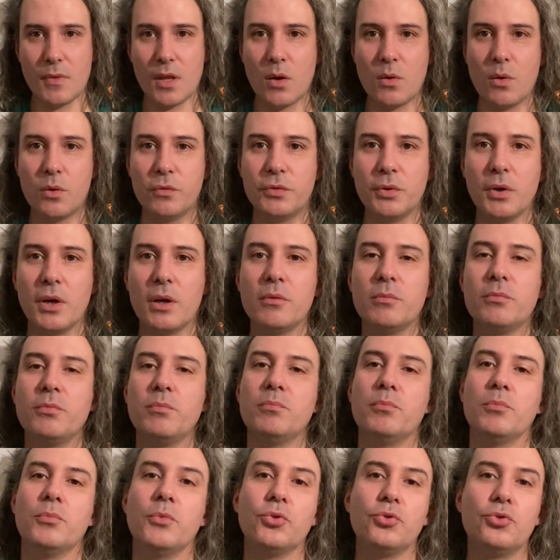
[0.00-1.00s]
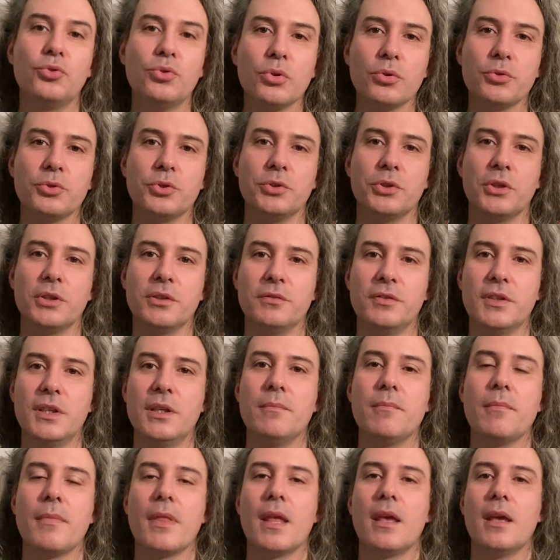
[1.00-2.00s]
au fur et à mesure de notre
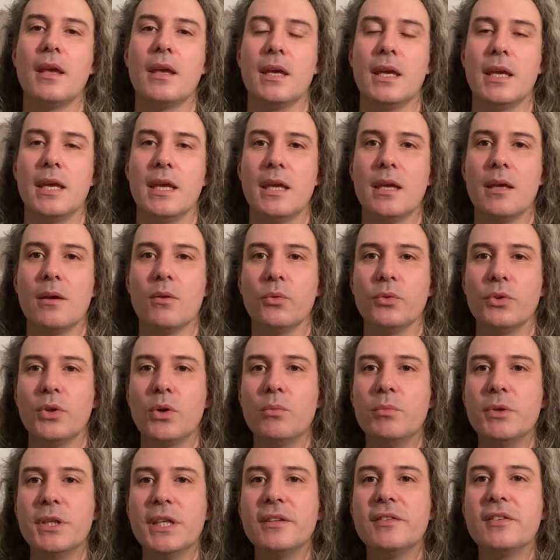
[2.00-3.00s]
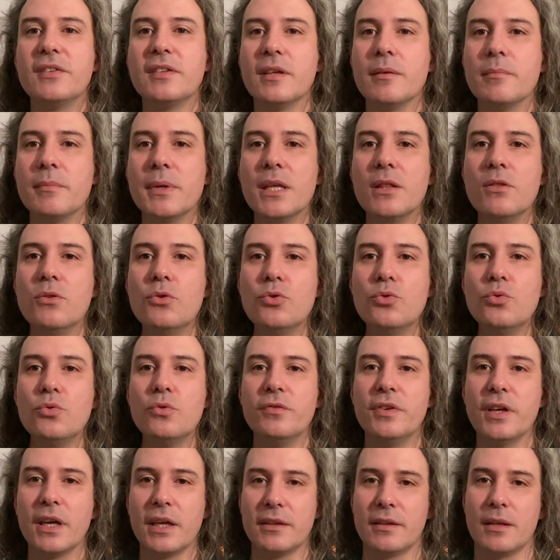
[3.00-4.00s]
vie et on a oublié de s'aimer
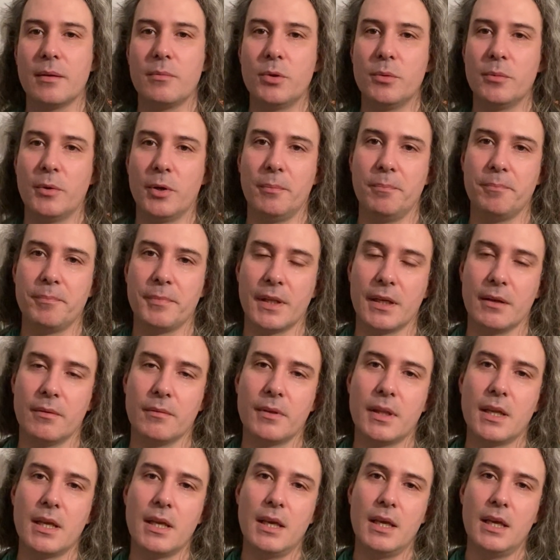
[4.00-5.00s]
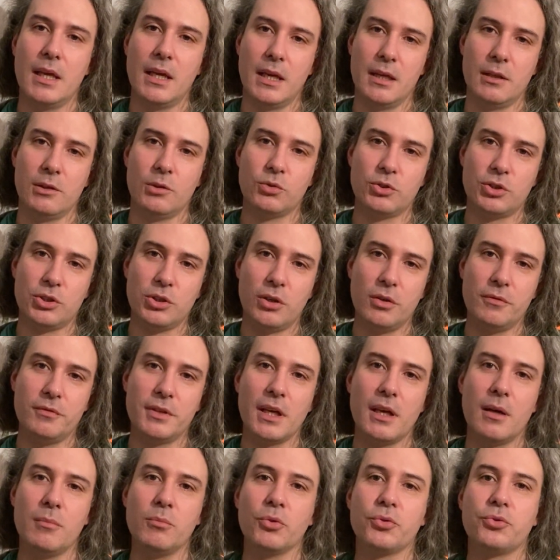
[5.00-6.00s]
nous véritablement. Hein. Et donc j'en
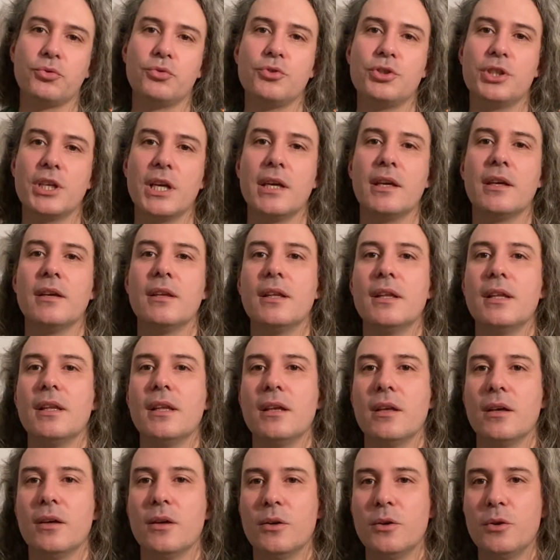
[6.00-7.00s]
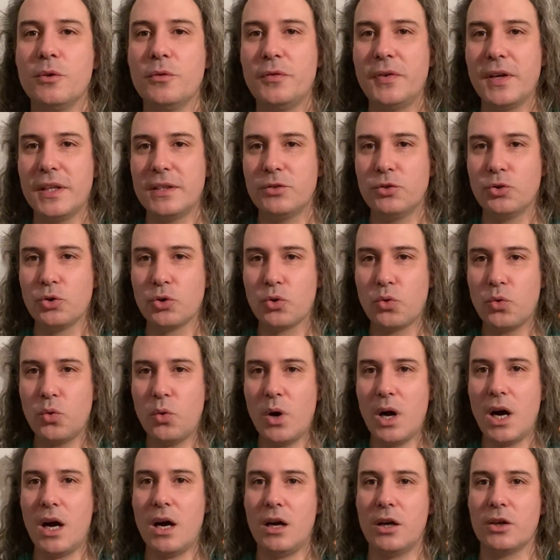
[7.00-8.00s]
reviens à mon sujet, euh, le fait de
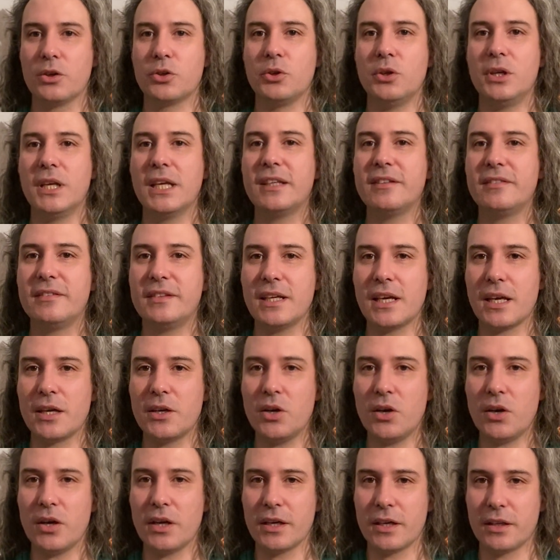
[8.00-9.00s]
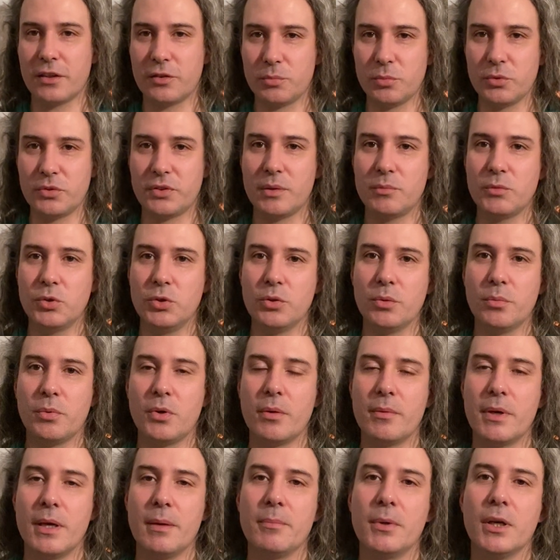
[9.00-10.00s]
croire que l'extérieur est responsable de nos
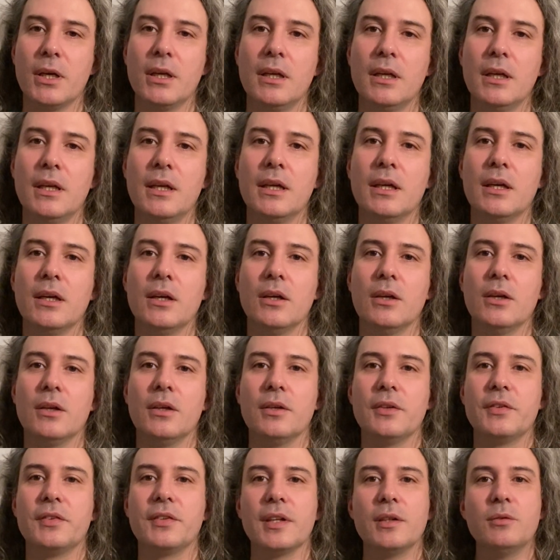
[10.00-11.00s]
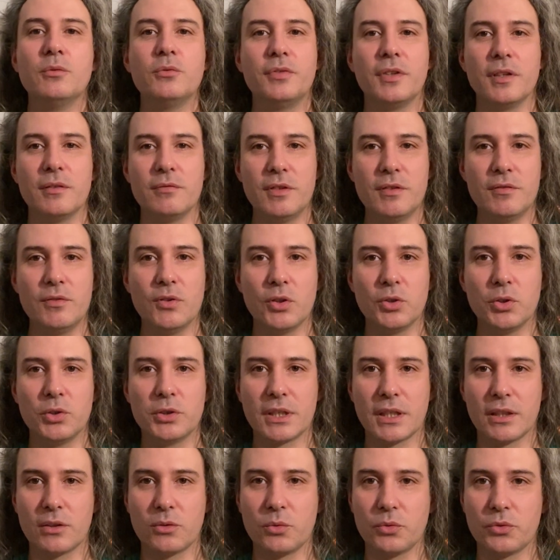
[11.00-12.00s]
problèmes, euh, ça nous fait vivre dans
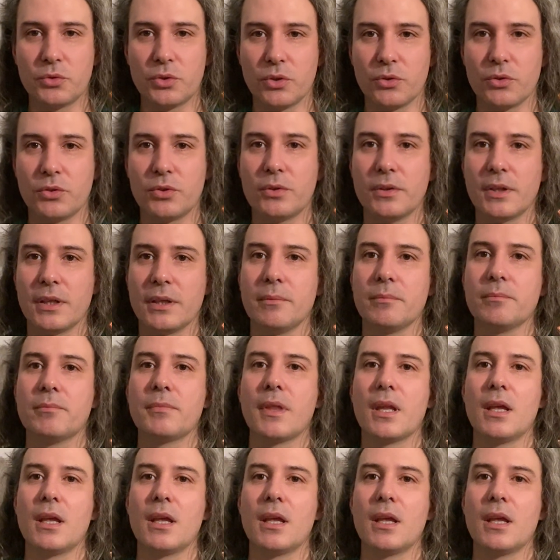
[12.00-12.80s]
notre inconscience. Hein.